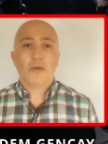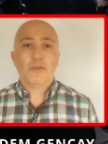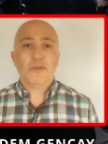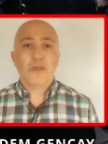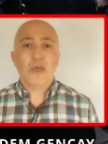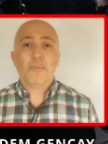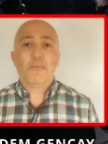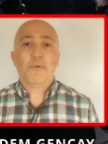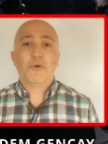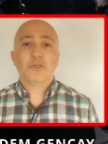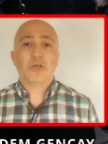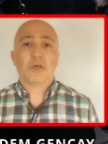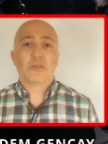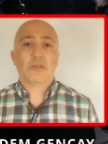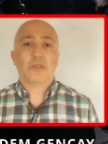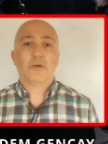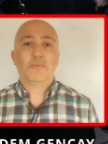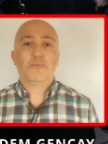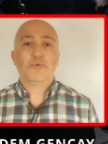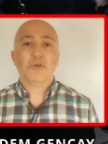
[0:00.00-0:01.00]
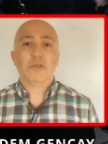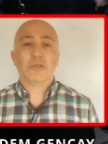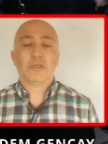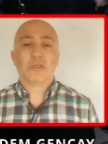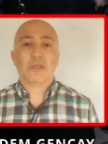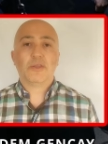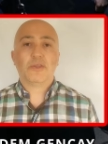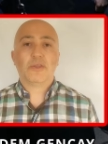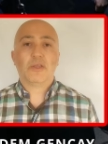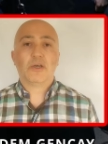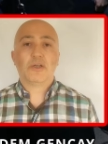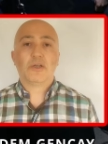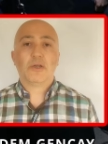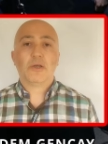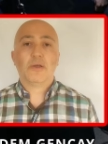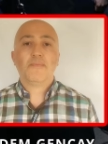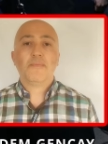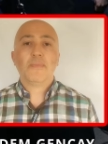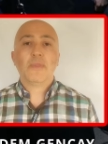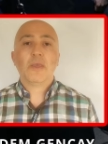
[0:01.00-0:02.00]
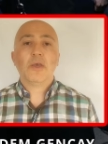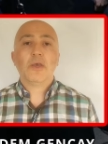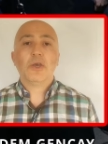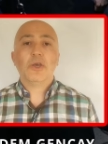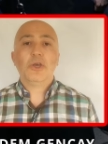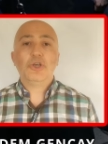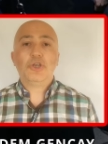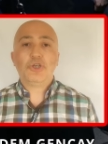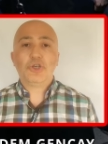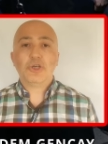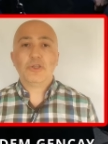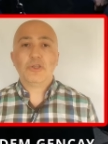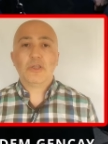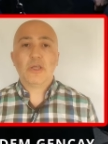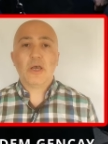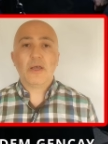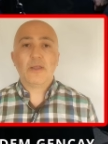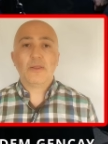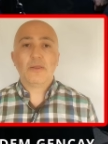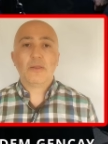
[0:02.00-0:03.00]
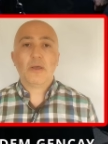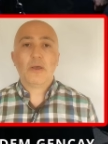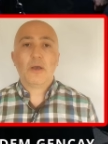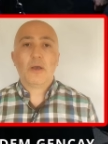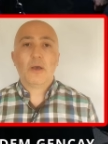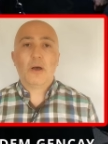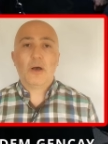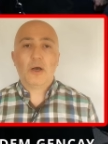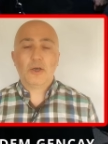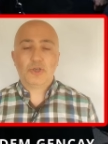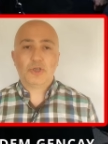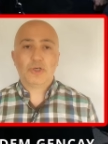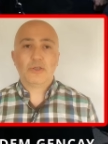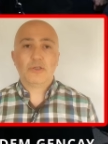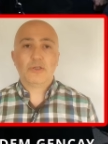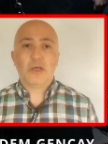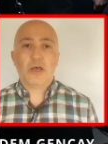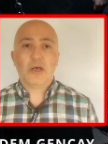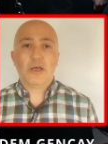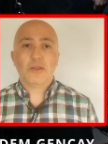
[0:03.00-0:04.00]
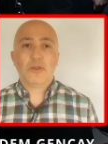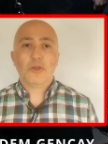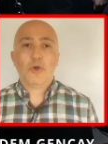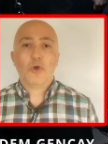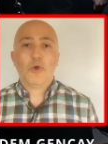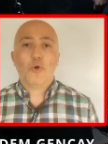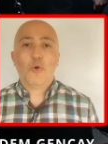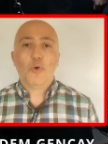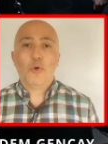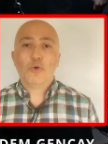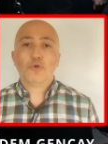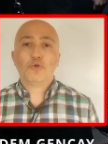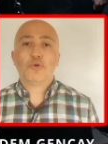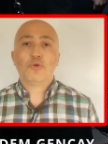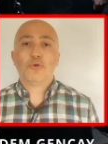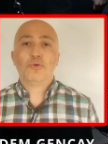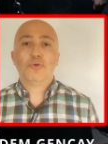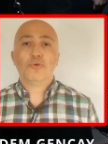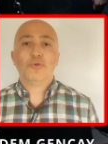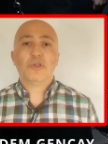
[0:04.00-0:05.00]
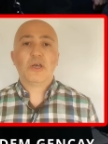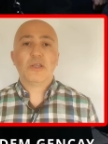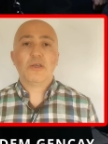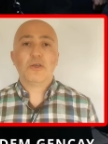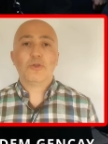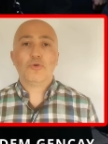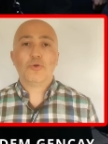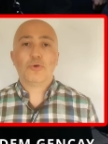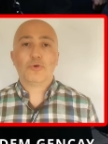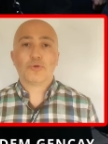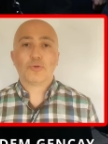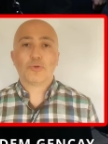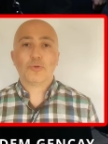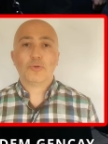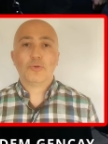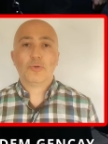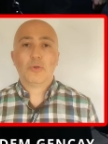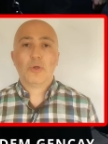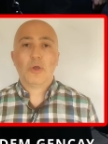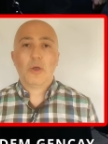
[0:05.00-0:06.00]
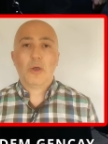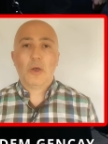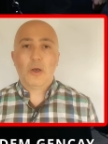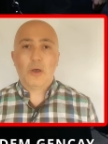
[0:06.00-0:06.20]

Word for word: Ne yapacaklar bu insanlar? işinden, aşından, özgürlüğünden ediyorsun.